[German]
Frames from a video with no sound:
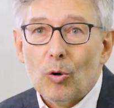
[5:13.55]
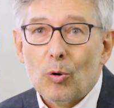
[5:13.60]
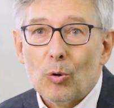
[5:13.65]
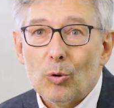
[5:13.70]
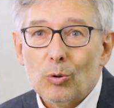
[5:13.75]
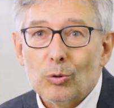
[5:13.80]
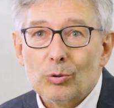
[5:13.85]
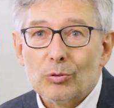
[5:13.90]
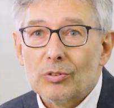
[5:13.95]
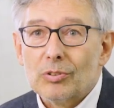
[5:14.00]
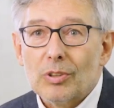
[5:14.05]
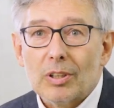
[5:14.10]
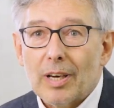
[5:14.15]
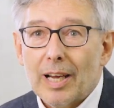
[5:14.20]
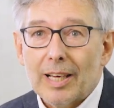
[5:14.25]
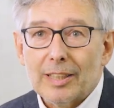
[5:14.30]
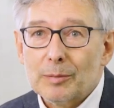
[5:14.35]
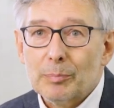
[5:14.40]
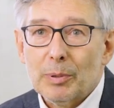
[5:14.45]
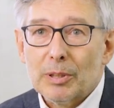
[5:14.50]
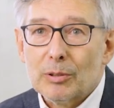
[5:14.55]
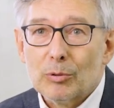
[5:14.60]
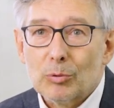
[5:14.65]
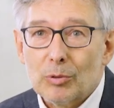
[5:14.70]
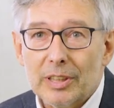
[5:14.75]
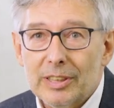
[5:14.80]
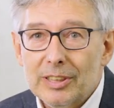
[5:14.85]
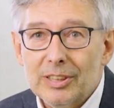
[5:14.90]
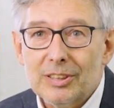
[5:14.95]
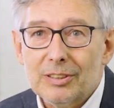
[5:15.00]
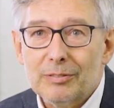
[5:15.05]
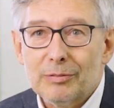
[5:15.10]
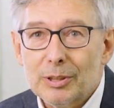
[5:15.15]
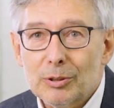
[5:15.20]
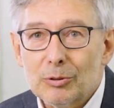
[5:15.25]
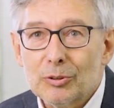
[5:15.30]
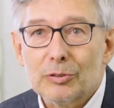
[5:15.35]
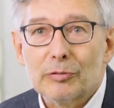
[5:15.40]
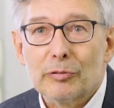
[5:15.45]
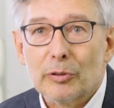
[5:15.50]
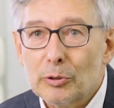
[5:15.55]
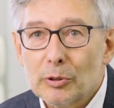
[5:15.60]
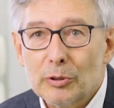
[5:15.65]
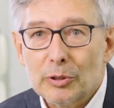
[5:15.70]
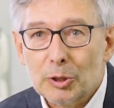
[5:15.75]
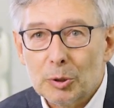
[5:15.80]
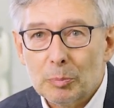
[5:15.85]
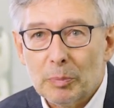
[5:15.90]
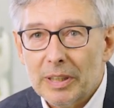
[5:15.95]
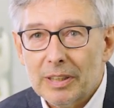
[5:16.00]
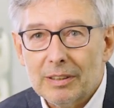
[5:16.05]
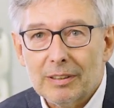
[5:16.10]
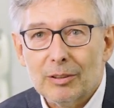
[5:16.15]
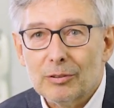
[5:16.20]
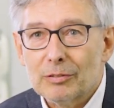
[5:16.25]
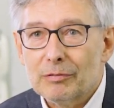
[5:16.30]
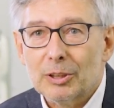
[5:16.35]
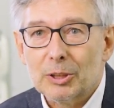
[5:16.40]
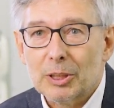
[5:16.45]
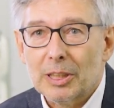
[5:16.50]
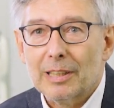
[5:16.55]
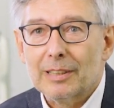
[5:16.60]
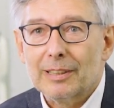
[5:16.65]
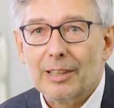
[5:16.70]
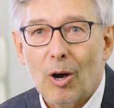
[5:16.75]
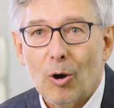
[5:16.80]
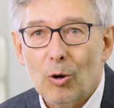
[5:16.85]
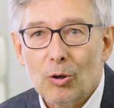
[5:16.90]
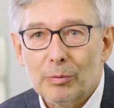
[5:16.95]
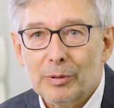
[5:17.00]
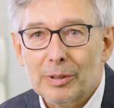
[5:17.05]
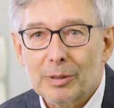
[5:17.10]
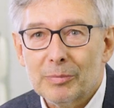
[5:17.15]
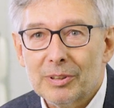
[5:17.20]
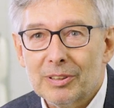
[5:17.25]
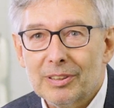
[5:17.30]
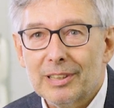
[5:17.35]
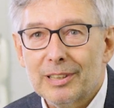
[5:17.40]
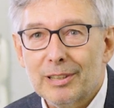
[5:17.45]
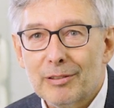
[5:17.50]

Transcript: Und last but not least wird uns früher oder später und wahrscheinlich auch wieder mit der